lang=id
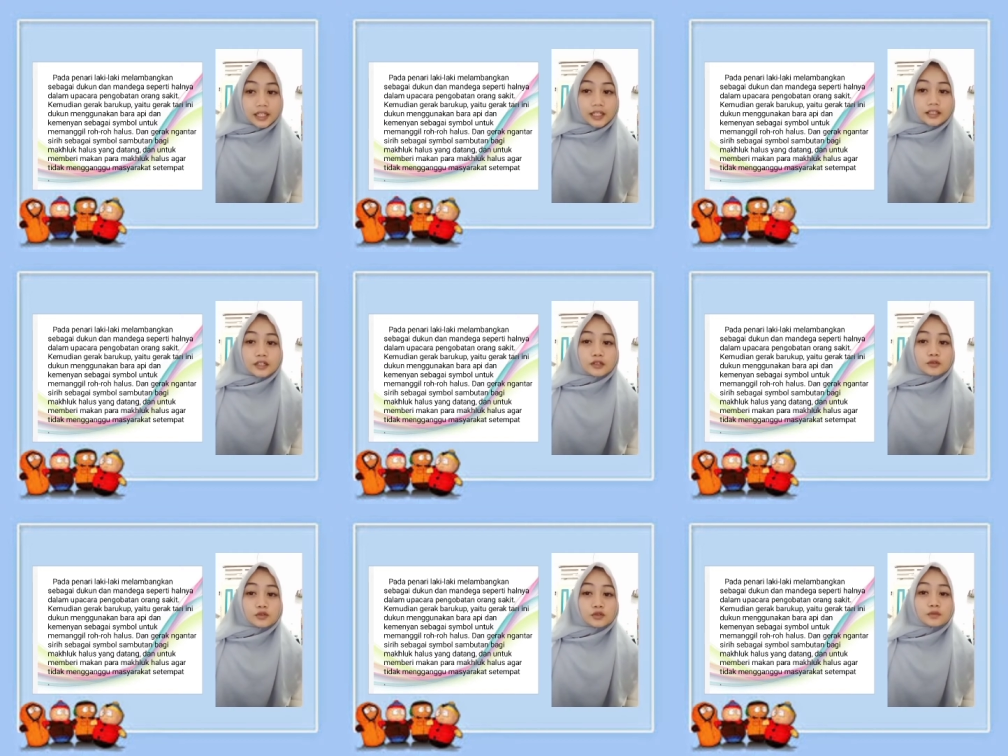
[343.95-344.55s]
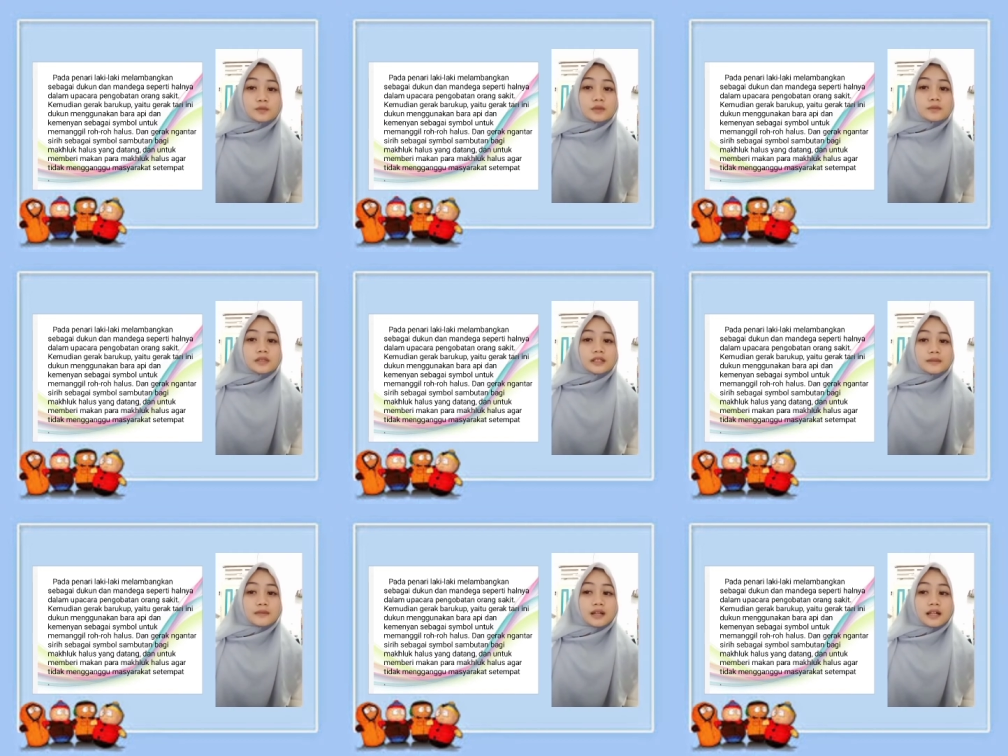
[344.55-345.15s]
dan untuk
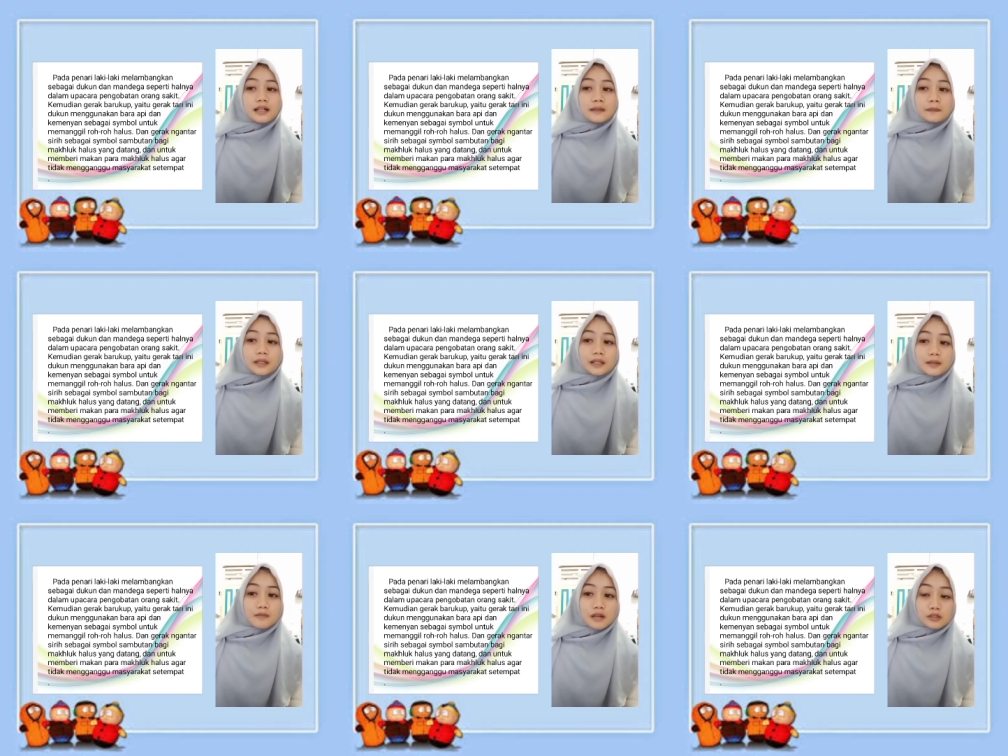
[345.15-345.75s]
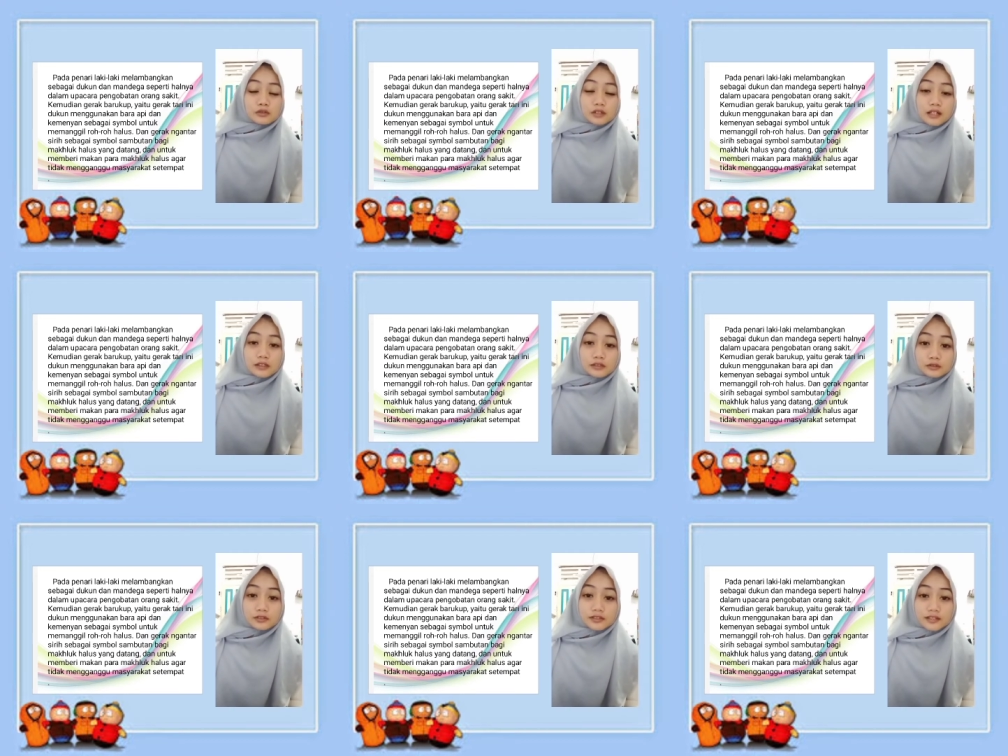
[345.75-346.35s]
memberi makan para makhluk
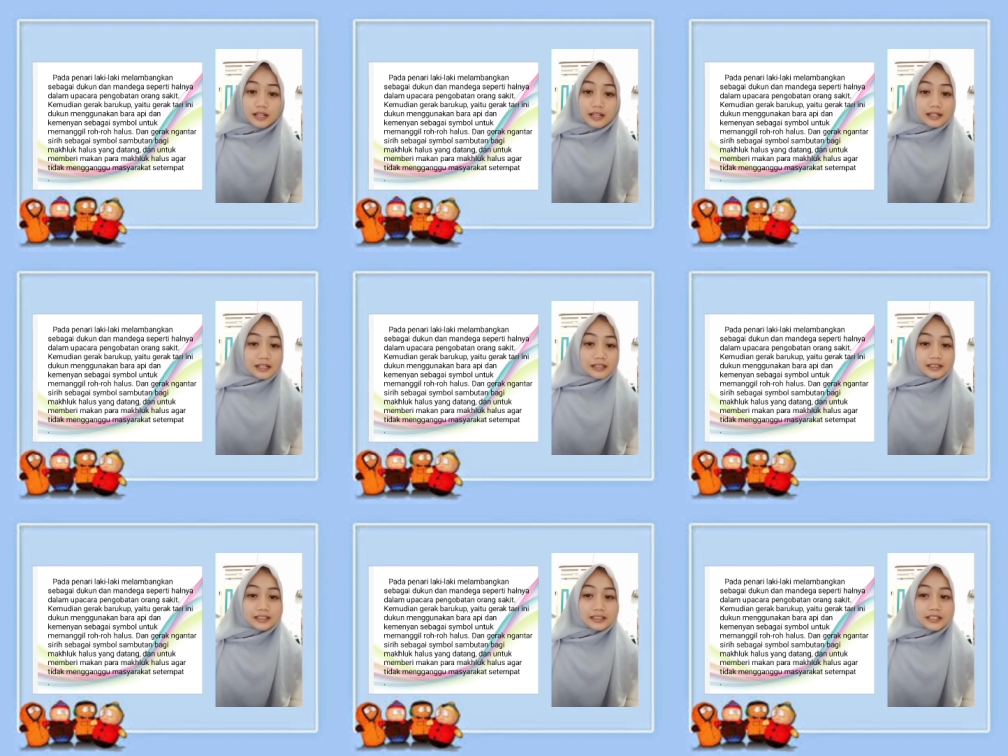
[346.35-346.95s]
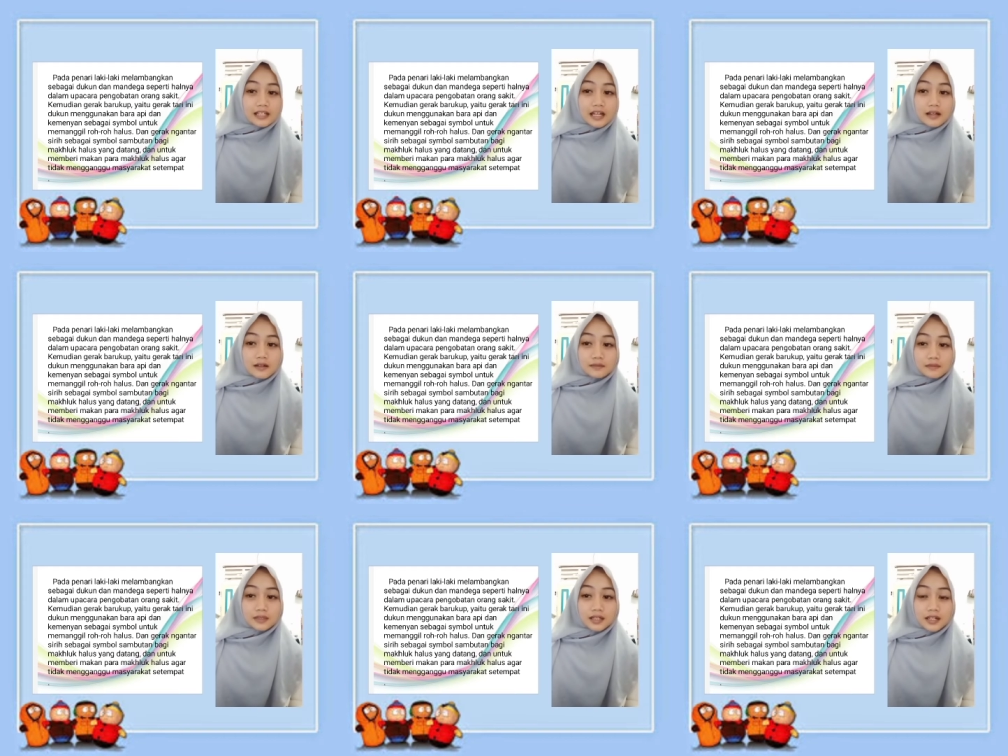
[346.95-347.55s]
halus agar tidak
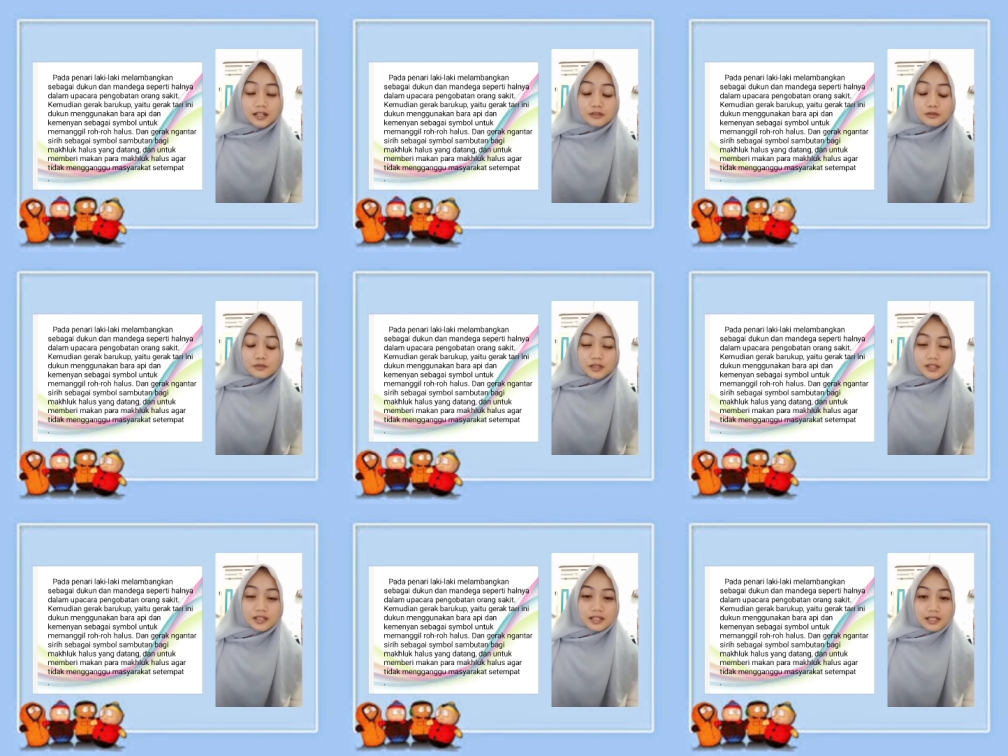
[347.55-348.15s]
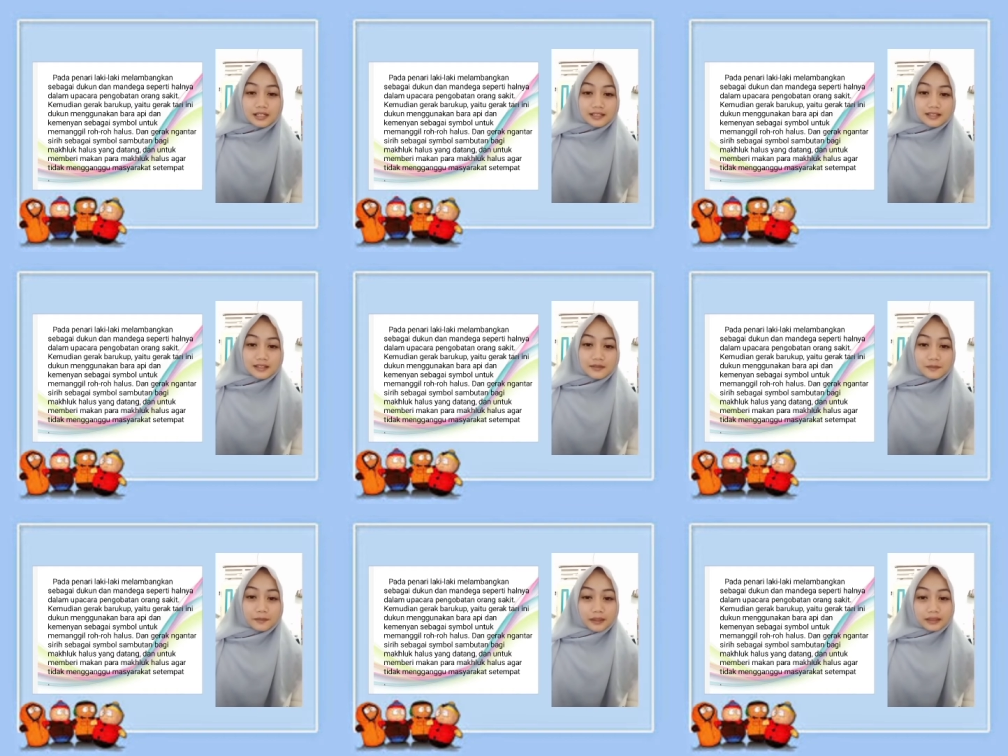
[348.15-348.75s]
mengganggu masyarakat
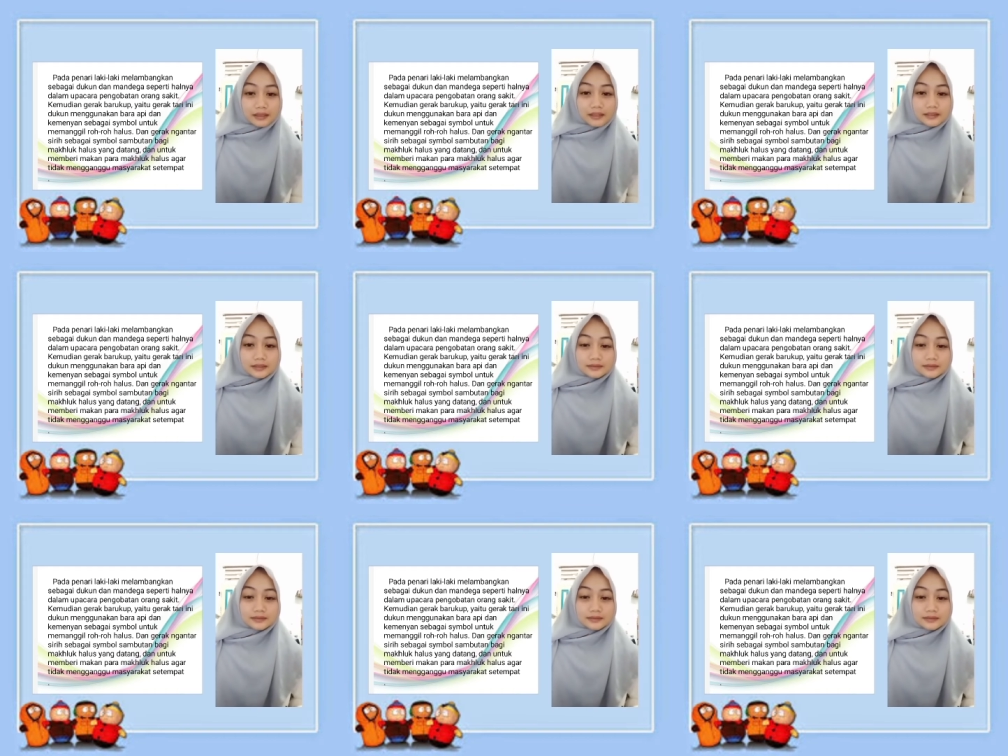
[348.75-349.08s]
setempat.